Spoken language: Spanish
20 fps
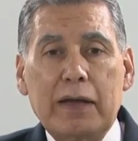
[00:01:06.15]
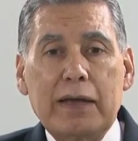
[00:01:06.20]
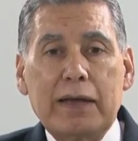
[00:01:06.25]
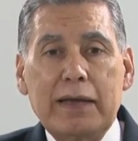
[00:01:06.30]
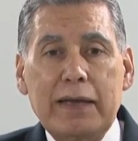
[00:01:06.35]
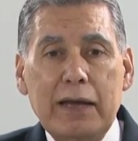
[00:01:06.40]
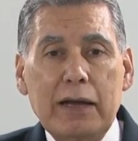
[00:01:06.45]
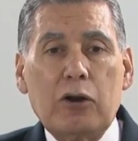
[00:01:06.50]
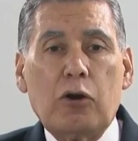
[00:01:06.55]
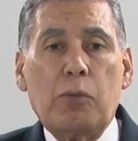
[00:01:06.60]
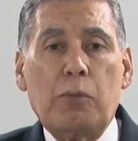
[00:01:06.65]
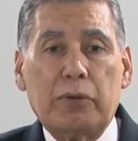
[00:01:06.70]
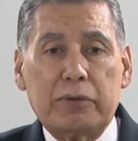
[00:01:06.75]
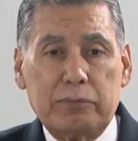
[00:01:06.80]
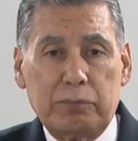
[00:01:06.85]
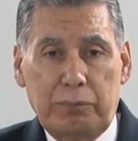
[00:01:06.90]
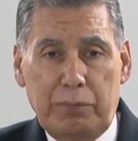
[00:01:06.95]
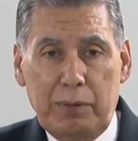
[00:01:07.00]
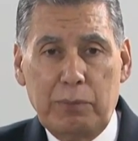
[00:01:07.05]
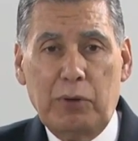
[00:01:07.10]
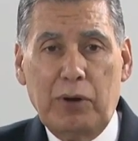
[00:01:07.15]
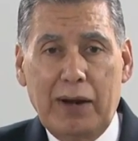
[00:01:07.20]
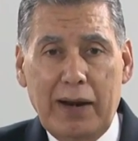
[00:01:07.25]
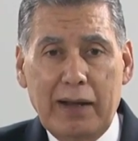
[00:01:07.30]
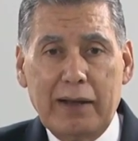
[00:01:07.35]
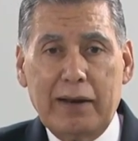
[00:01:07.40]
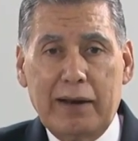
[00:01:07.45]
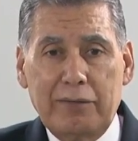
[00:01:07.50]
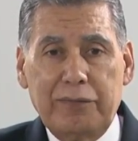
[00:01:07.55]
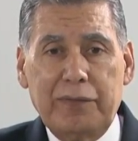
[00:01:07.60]
Y es como vimos en las
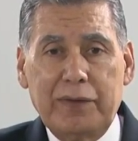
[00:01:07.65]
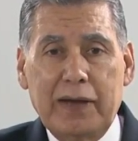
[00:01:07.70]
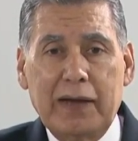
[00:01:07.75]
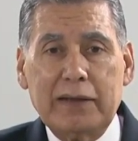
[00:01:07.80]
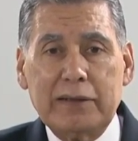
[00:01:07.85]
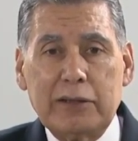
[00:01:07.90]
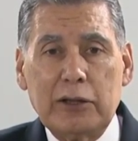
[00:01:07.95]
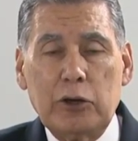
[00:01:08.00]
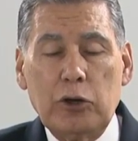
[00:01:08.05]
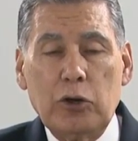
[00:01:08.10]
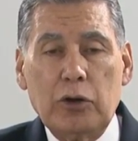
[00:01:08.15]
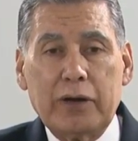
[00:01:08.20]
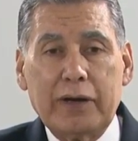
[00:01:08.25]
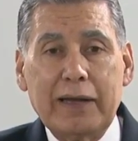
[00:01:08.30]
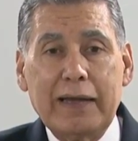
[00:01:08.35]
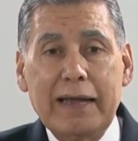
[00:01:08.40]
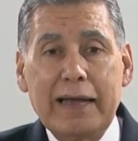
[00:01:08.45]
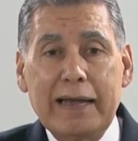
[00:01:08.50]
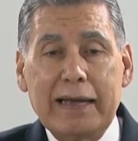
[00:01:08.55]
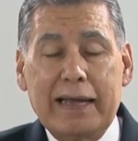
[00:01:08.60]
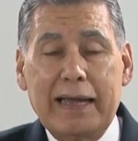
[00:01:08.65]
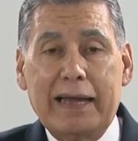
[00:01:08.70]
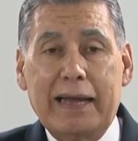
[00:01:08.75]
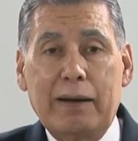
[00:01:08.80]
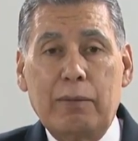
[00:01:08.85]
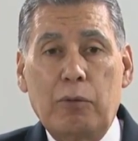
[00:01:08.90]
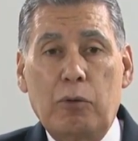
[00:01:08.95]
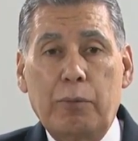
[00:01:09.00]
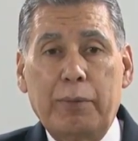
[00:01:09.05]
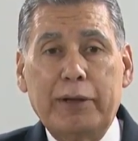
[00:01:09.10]
gráficas anteriores, que en
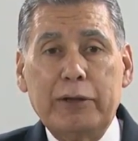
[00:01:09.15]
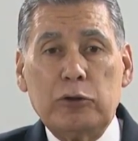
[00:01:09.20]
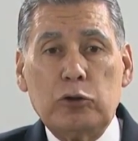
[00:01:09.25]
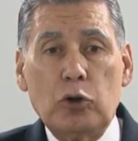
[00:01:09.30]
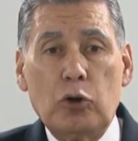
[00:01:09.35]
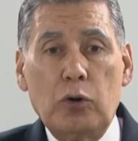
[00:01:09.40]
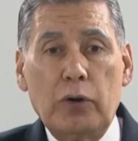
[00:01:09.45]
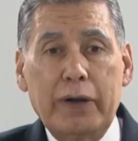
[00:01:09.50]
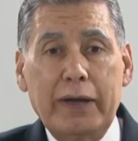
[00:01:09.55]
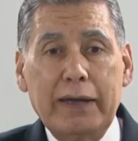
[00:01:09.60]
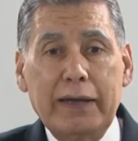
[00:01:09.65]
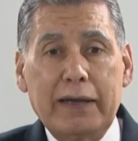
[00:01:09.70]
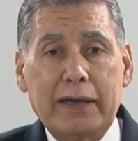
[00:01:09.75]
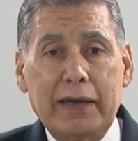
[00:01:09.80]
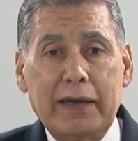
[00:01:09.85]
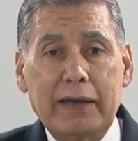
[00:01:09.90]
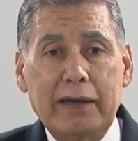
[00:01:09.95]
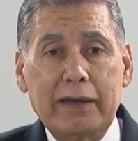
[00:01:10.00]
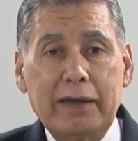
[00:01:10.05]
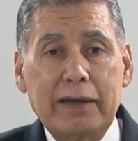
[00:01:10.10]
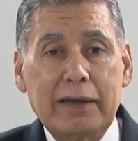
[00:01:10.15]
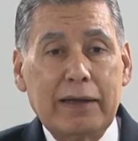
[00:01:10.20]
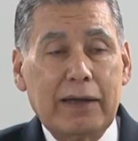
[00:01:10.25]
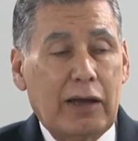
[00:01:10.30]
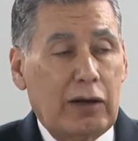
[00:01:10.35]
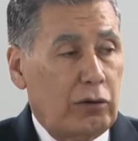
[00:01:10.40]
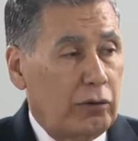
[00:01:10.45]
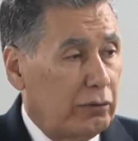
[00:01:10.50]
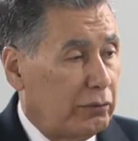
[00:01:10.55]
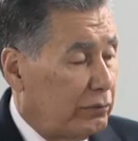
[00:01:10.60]
el momento en que,
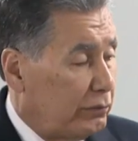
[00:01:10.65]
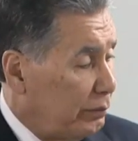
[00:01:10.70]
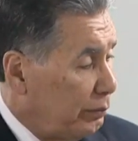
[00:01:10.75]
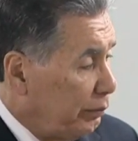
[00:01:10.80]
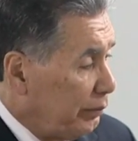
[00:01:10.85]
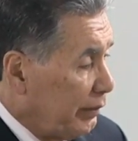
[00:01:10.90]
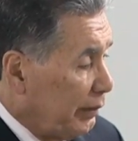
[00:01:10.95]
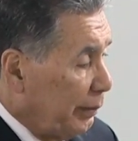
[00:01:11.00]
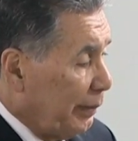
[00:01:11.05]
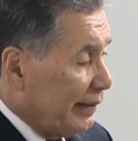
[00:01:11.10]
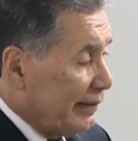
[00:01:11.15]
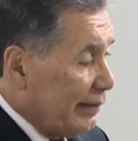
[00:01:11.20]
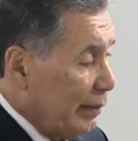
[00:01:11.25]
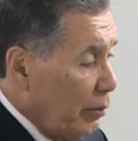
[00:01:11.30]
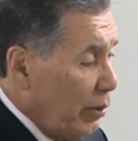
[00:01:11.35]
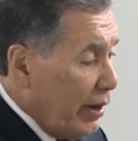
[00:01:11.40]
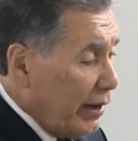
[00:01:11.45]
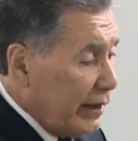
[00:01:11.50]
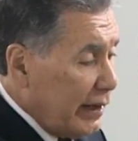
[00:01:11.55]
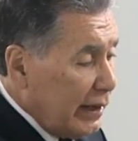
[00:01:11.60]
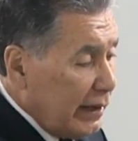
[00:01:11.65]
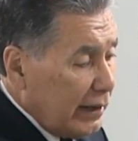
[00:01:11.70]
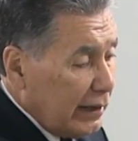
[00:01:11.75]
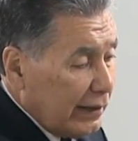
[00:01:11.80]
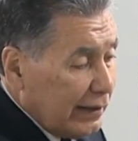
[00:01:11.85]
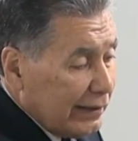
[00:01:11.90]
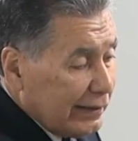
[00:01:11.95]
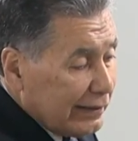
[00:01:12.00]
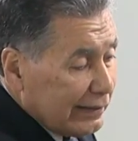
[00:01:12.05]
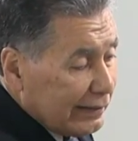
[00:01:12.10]
si pasamos aquí,
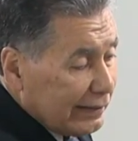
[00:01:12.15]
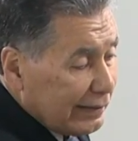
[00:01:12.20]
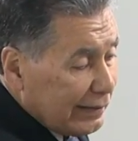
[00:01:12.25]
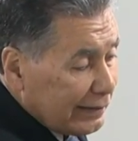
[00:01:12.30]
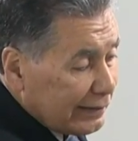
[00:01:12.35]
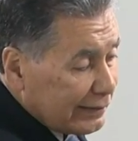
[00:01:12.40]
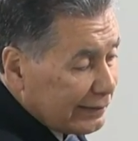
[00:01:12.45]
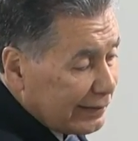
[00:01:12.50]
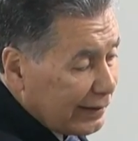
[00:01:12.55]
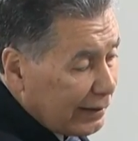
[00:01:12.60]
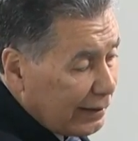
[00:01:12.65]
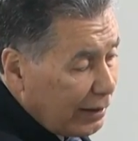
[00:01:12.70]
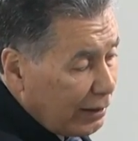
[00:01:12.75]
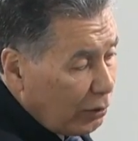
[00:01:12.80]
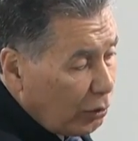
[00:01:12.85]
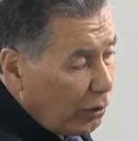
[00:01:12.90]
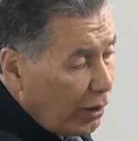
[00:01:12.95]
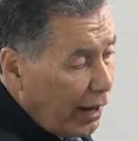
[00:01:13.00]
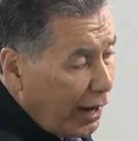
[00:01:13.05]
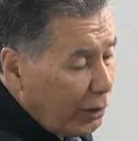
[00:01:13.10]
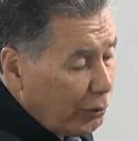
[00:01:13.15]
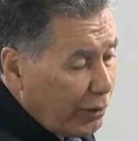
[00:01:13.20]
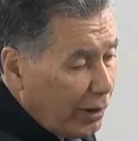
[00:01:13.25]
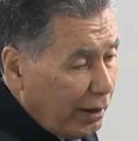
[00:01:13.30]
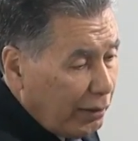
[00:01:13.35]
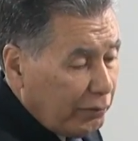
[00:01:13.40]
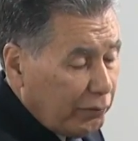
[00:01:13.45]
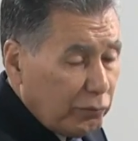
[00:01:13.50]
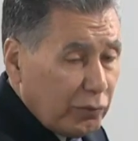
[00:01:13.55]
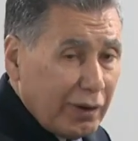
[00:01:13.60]
se, hay
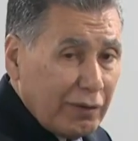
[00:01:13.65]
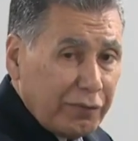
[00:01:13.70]
una, una